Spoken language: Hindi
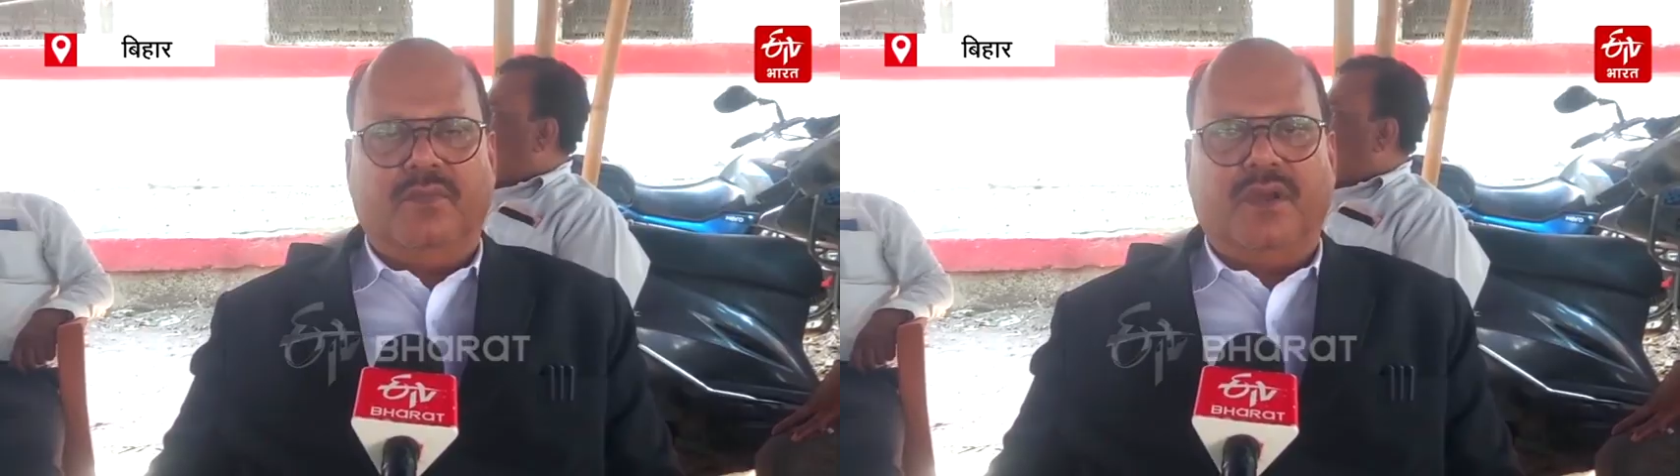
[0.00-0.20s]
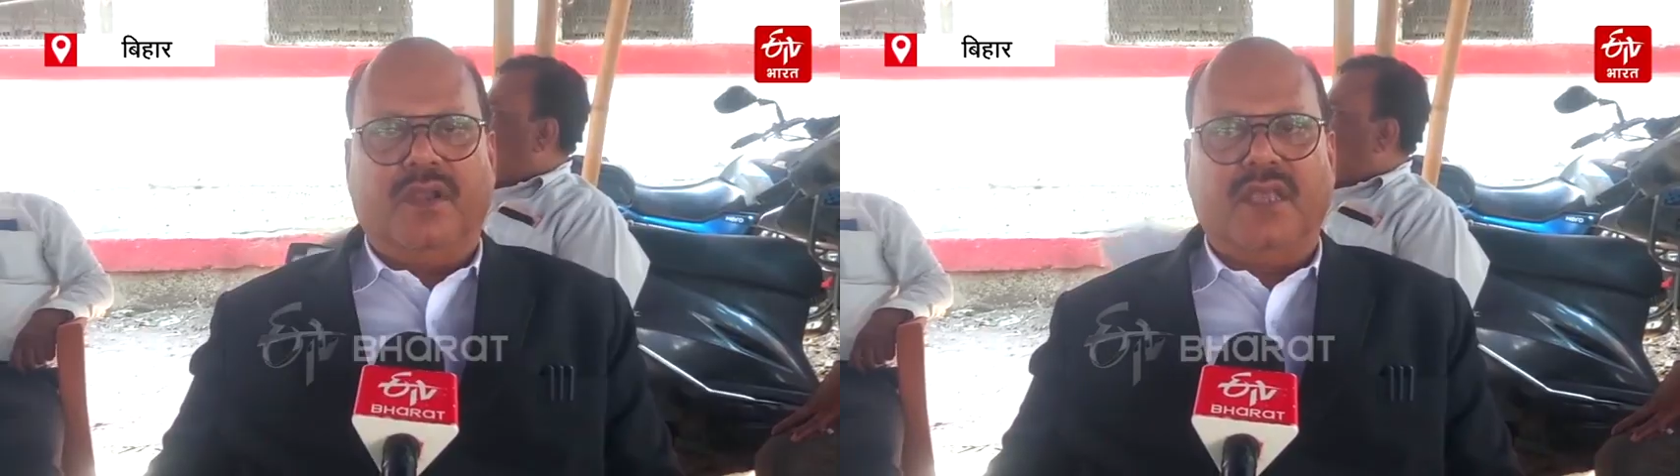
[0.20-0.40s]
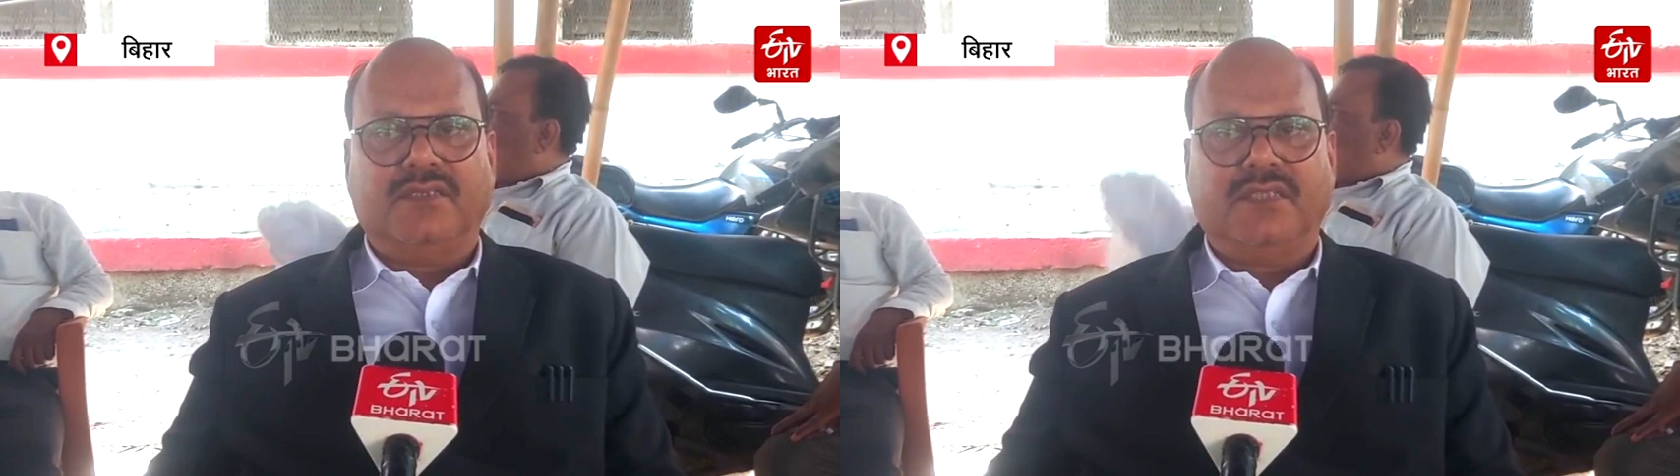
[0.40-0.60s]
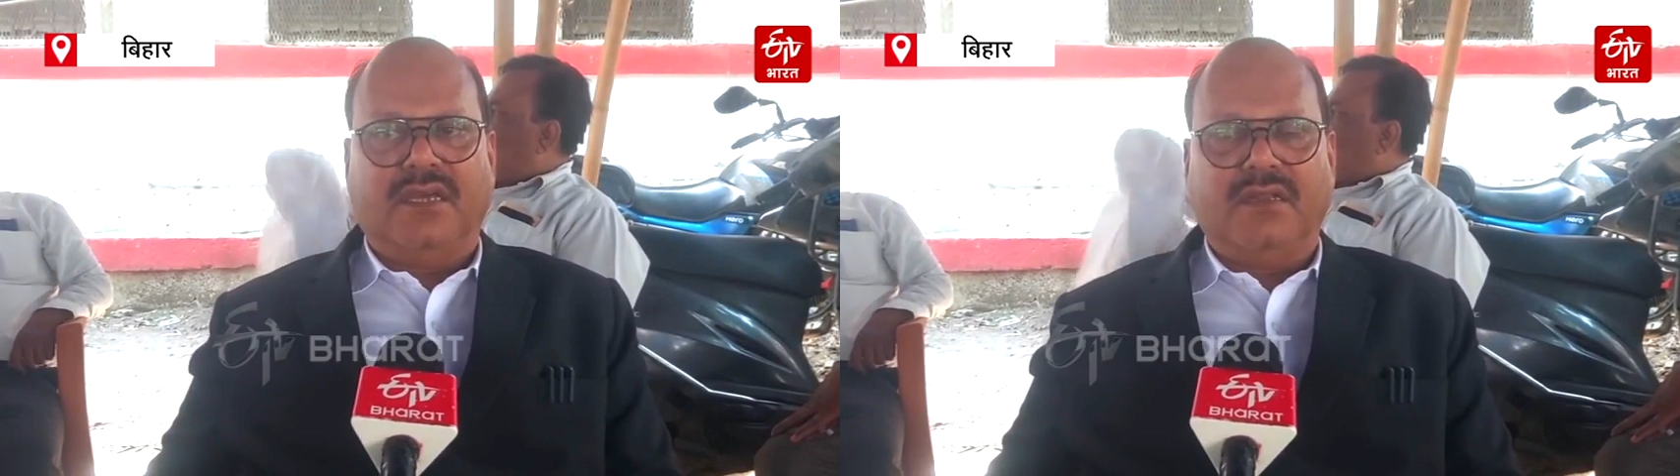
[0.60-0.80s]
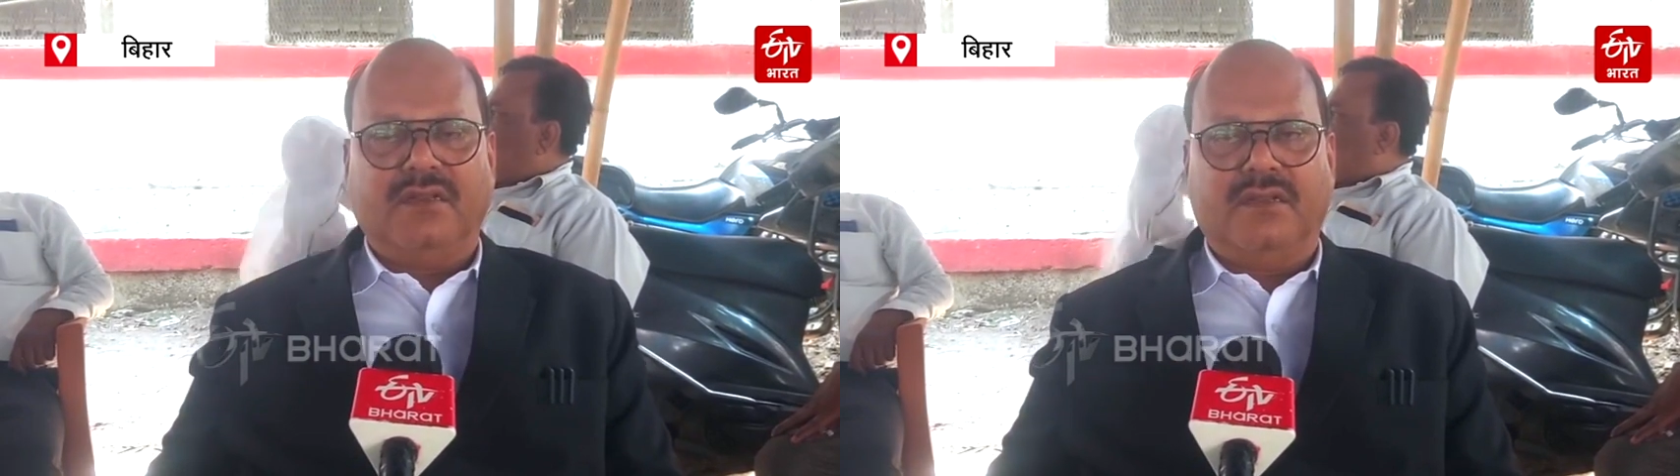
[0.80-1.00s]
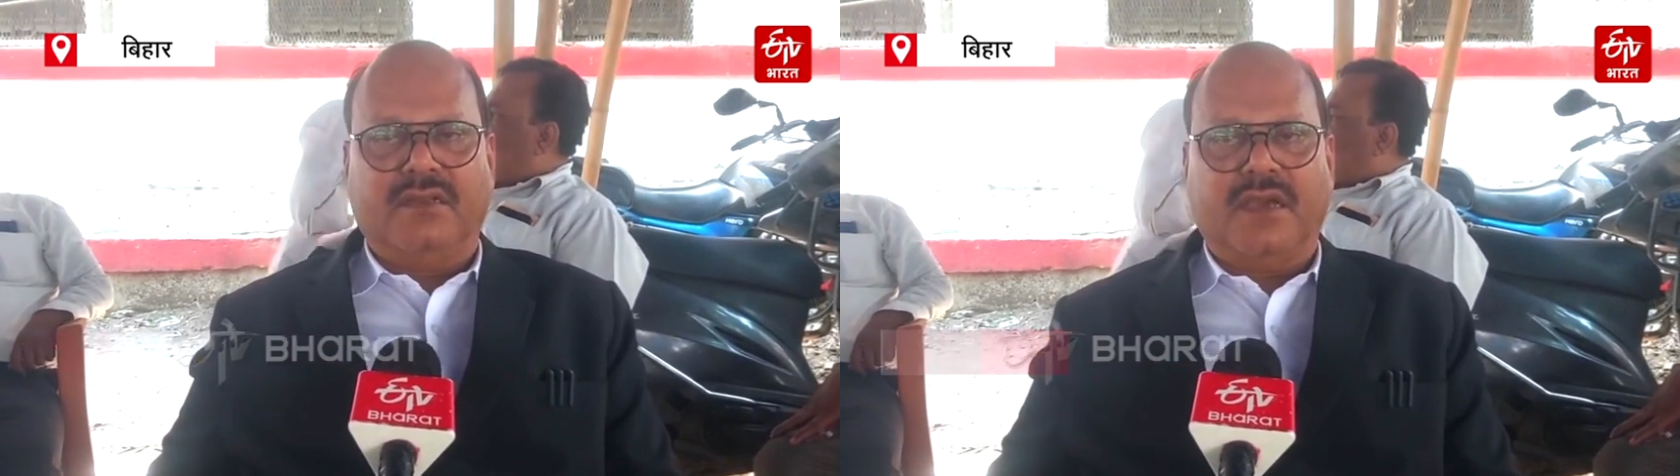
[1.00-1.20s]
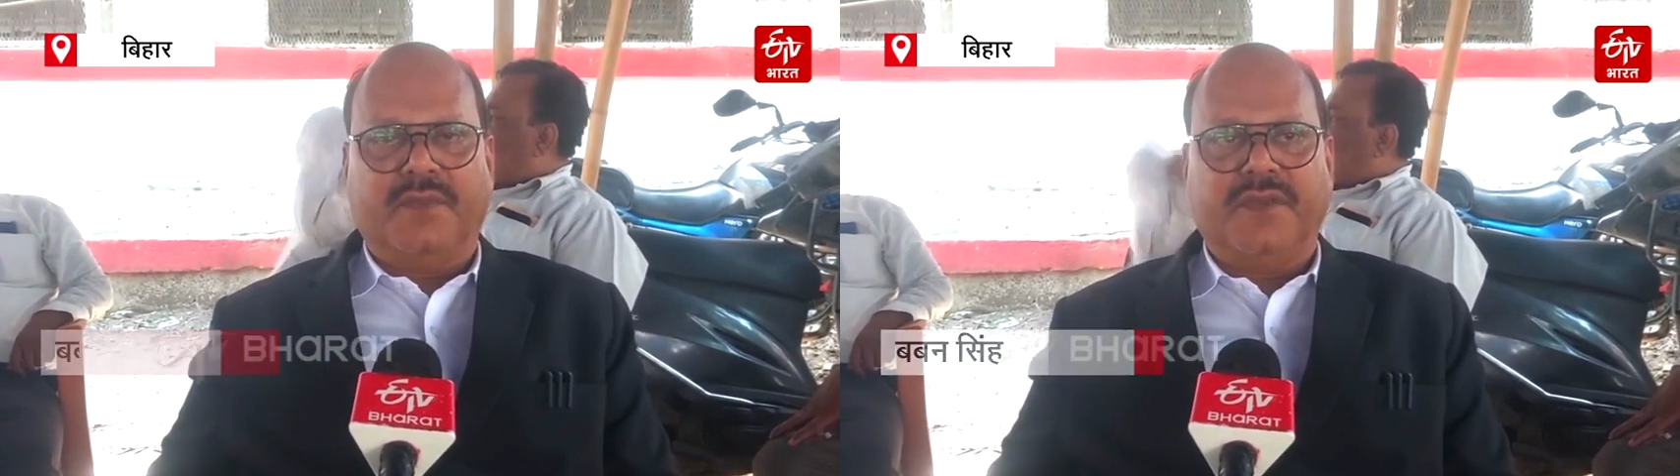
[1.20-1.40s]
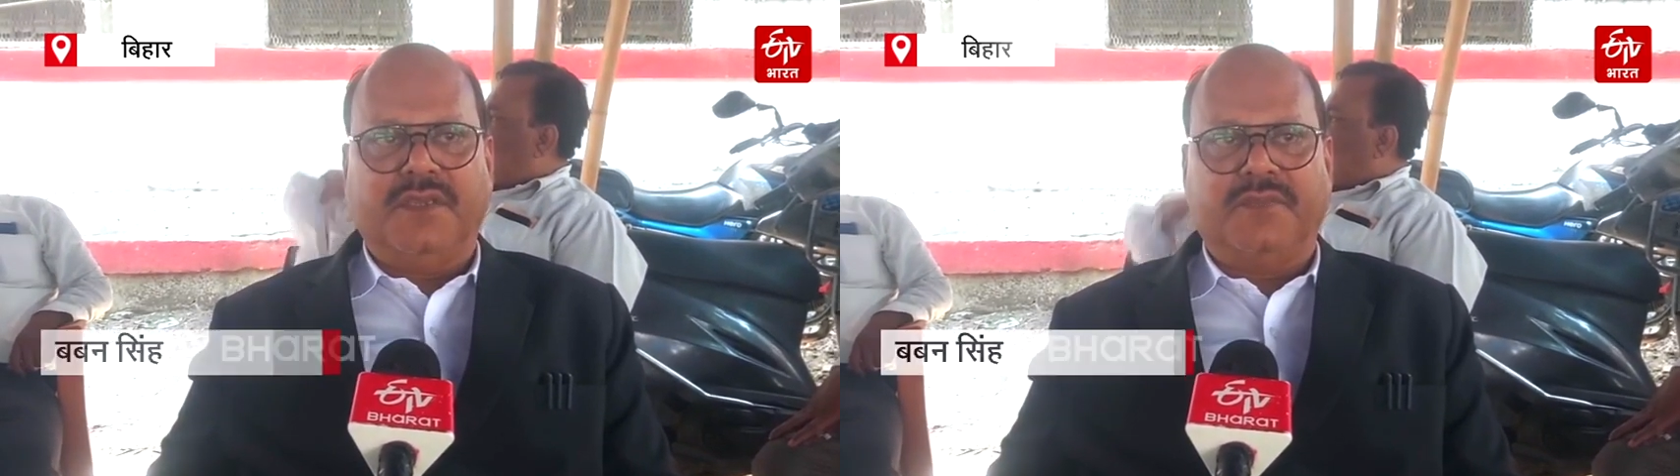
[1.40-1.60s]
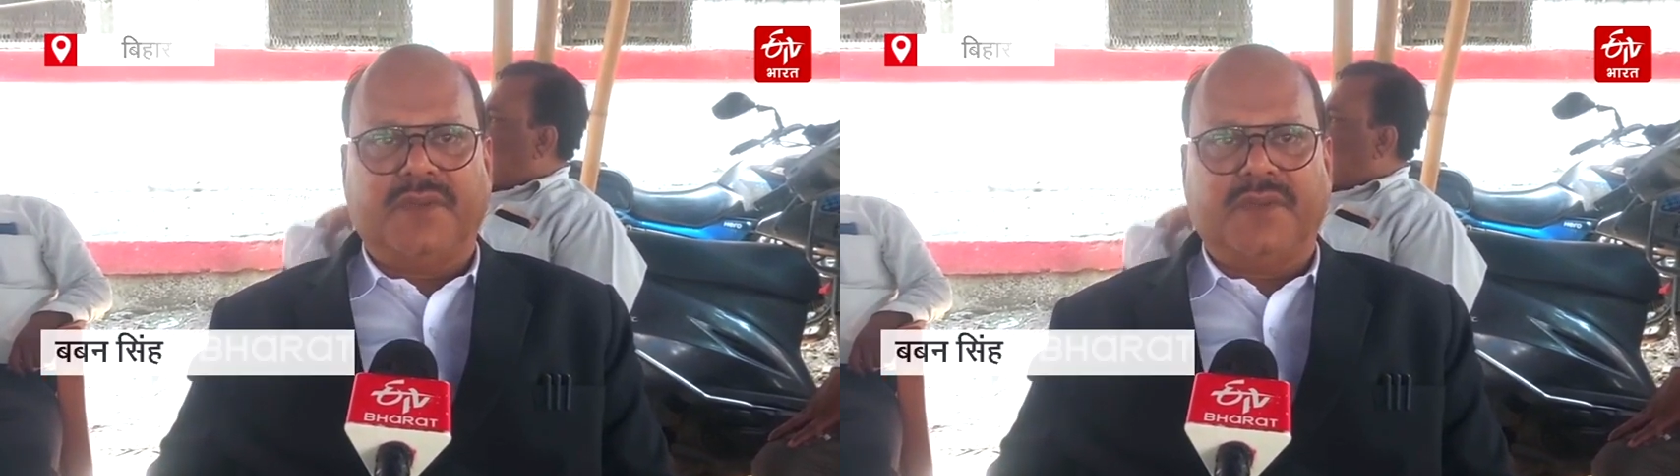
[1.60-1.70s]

बंगला स्थान काफ़ी